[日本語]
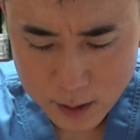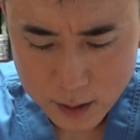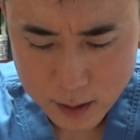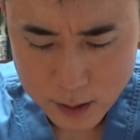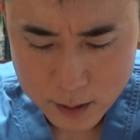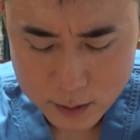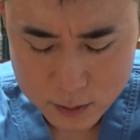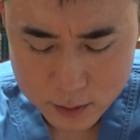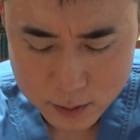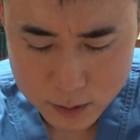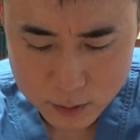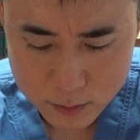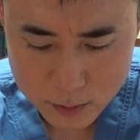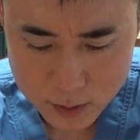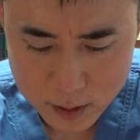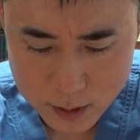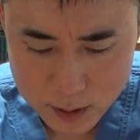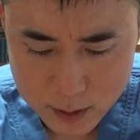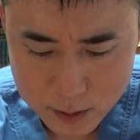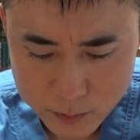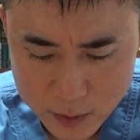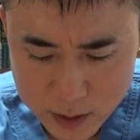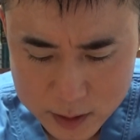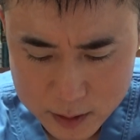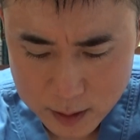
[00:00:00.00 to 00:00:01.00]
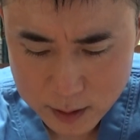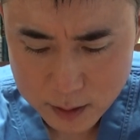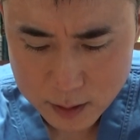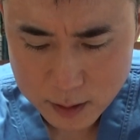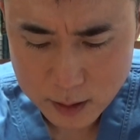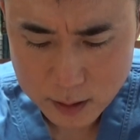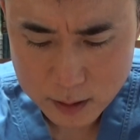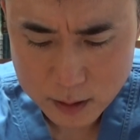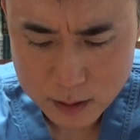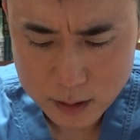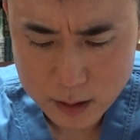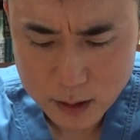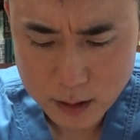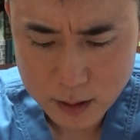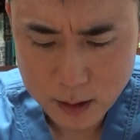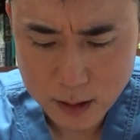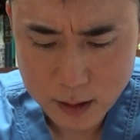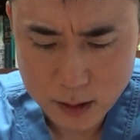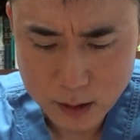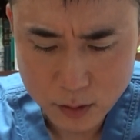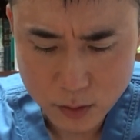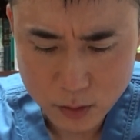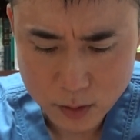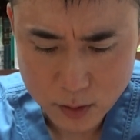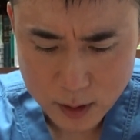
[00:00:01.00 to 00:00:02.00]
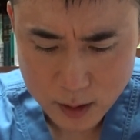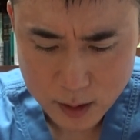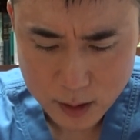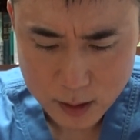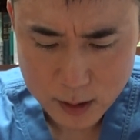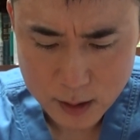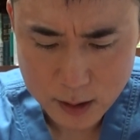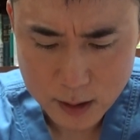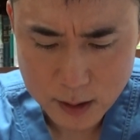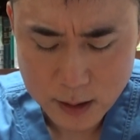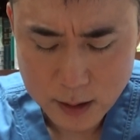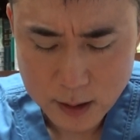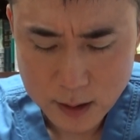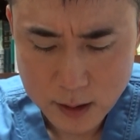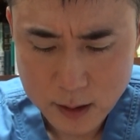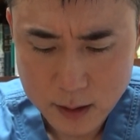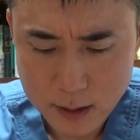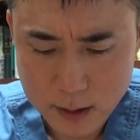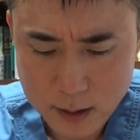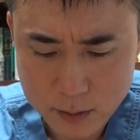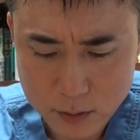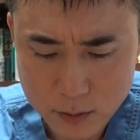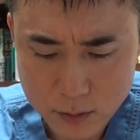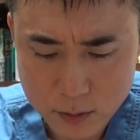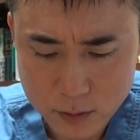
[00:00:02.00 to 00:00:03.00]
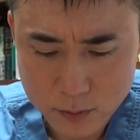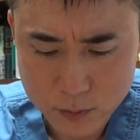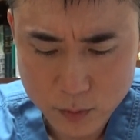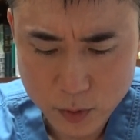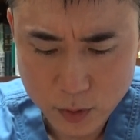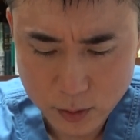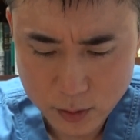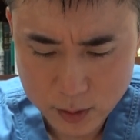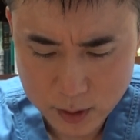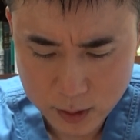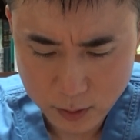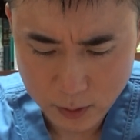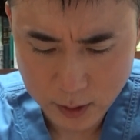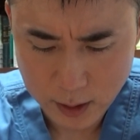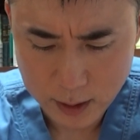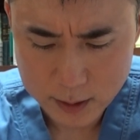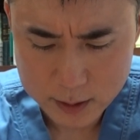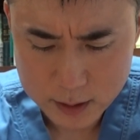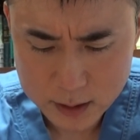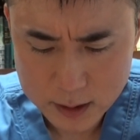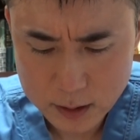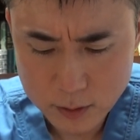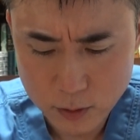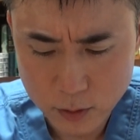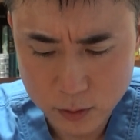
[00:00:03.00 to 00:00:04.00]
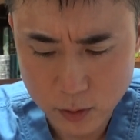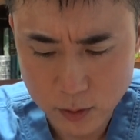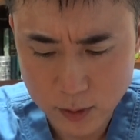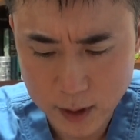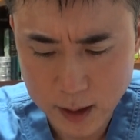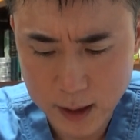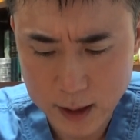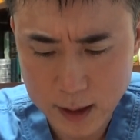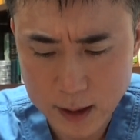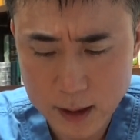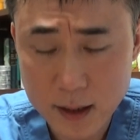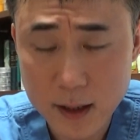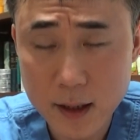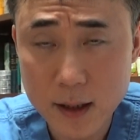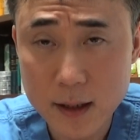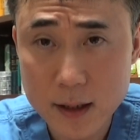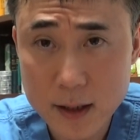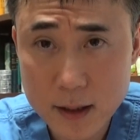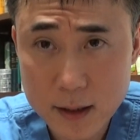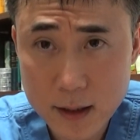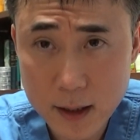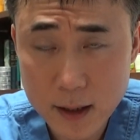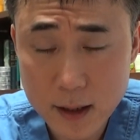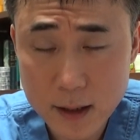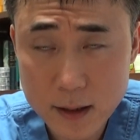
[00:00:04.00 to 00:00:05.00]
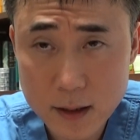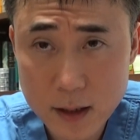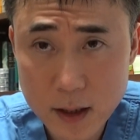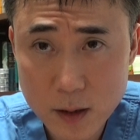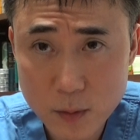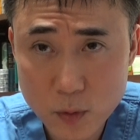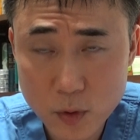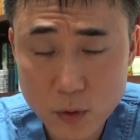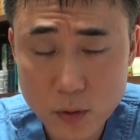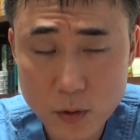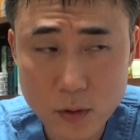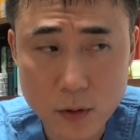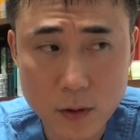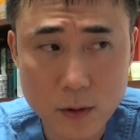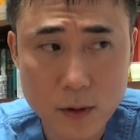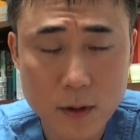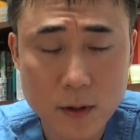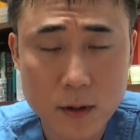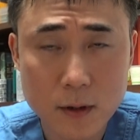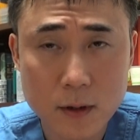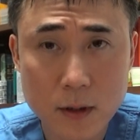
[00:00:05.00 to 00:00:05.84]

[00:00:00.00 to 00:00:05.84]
あるいは、ま先天気形とかあの病気とか事故とか以外でも